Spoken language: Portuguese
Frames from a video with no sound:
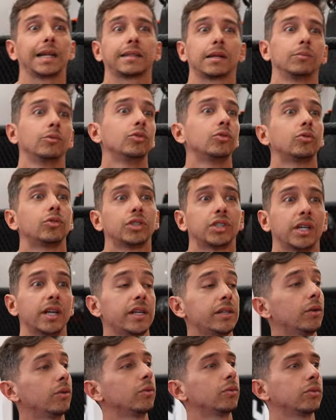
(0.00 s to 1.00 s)
está muito
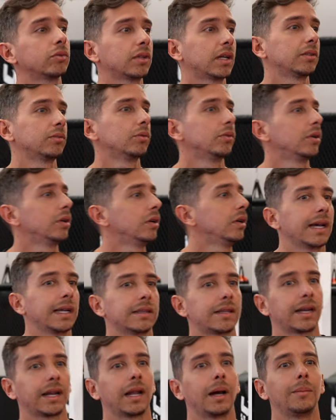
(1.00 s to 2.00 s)
cheia, o lutador quer
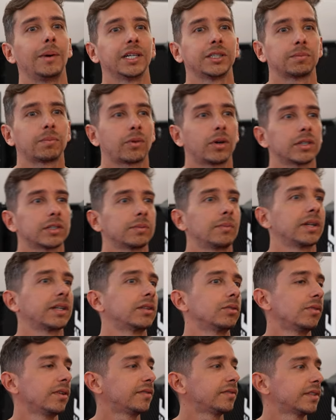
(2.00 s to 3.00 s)
treinar mais próximo aqui
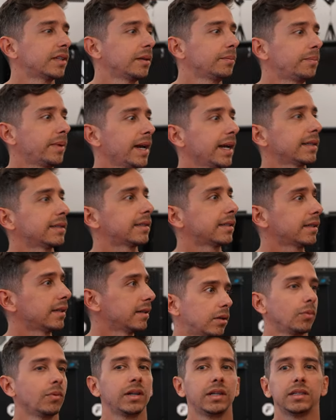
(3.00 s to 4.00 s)
do UFC Apex,
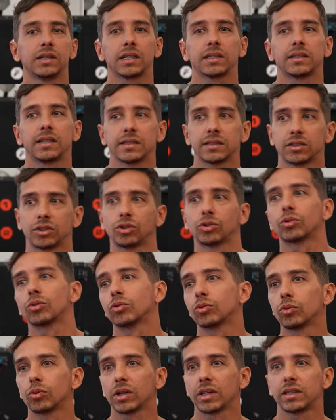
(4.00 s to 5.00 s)
então ele já tem essa
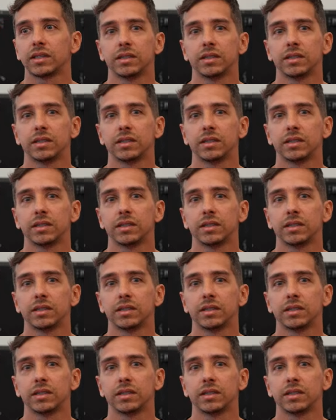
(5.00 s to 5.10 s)
estrutura